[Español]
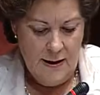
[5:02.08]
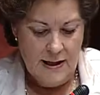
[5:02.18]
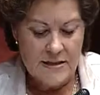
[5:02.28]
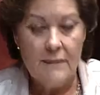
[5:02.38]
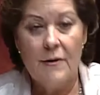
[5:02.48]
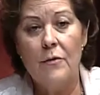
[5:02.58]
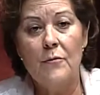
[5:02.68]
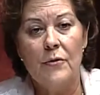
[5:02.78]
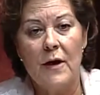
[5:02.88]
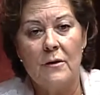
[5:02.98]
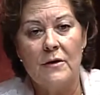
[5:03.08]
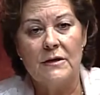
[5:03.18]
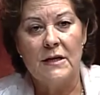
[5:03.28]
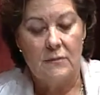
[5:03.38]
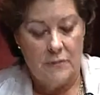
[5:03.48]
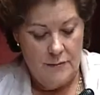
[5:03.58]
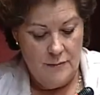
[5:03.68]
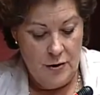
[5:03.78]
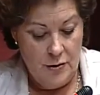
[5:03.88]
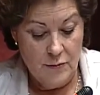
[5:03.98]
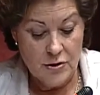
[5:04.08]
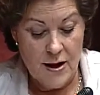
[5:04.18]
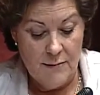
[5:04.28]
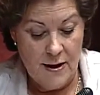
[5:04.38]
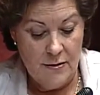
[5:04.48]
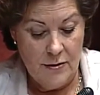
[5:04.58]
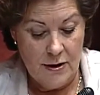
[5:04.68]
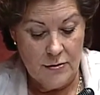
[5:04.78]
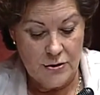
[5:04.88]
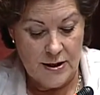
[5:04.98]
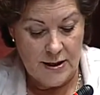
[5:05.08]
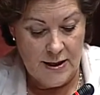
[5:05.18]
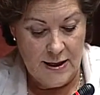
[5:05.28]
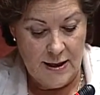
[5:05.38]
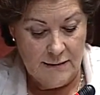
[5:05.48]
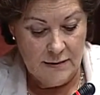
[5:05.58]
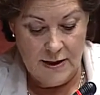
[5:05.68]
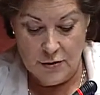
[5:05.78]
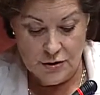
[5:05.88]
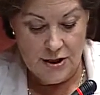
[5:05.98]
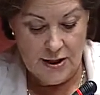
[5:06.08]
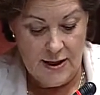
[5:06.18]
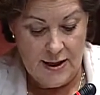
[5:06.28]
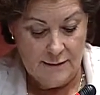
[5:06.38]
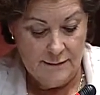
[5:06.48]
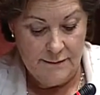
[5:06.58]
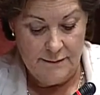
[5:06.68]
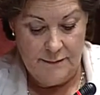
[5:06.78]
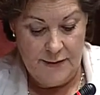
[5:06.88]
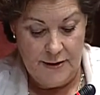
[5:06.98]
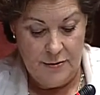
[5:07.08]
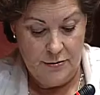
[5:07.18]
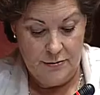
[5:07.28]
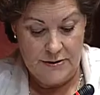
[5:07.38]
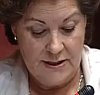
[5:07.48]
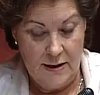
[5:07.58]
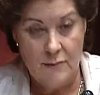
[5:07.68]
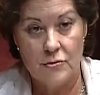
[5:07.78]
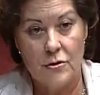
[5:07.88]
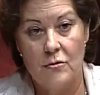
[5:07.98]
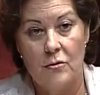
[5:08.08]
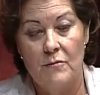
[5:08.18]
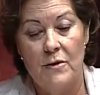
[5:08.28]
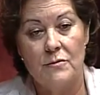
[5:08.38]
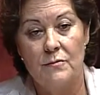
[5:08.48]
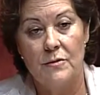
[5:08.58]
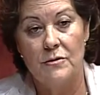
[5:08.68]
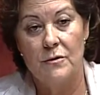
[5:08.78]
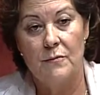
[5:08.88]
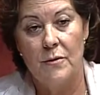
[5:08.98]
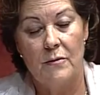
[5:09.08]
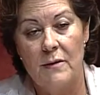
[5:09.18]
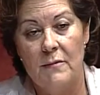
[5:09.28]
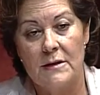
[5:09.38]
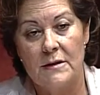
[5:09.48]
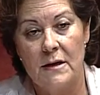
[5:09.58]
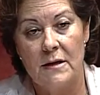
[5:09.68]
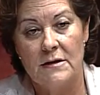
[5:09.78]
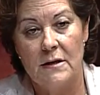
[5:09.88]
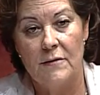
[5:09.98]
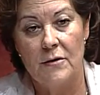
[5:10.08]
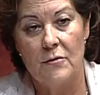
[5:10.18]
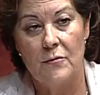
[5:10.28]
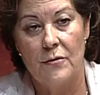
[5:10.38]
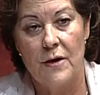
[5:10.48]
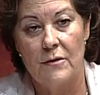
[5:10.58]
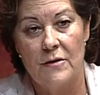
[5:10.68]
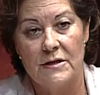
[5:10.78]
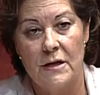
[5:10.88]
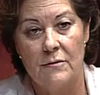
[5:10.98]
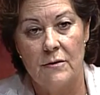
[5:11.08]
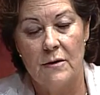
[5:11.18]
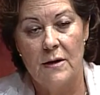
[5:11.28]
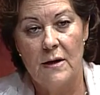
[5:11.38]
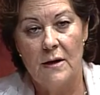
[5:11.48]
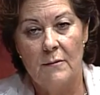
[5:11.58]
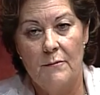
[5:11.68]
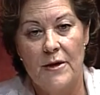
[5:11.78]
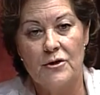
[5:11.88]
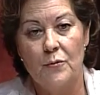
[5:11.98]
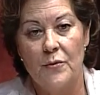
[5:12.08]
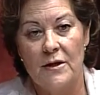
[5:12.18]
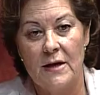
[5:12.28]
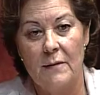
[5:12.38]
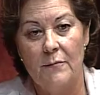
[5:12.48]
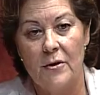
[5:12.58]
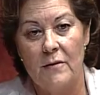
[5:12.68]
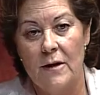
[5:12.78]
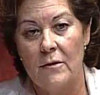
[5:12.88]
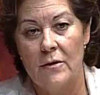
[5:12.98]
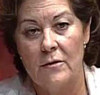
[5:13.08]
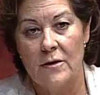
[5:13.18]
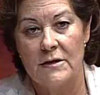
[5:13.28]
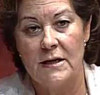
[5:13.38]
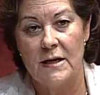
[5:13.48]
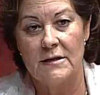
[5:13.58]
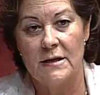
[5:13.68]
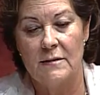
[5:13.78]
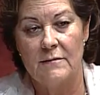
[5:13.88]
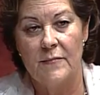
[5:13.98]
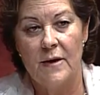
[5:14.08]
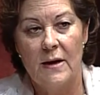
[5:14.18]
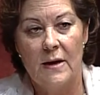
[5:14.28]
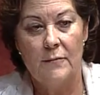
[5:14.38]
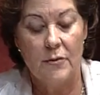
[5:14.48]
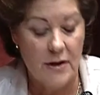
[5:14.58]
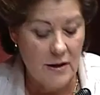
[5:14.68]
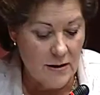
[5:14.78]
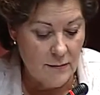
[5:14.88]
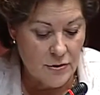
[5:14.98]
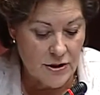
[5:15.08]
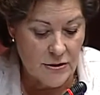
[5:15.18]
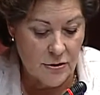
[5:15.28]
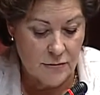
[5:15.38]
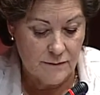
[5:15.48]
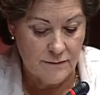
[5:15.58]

El Servicio Murciano de Salud. Bueno, hemos cambiado de consejería, de consejera, pero seguimos con los mismos problemas en el Servicio Murciano de Salud. Presupuestar por debajo de lo que se gasta. ¿Y por qué decimos esto?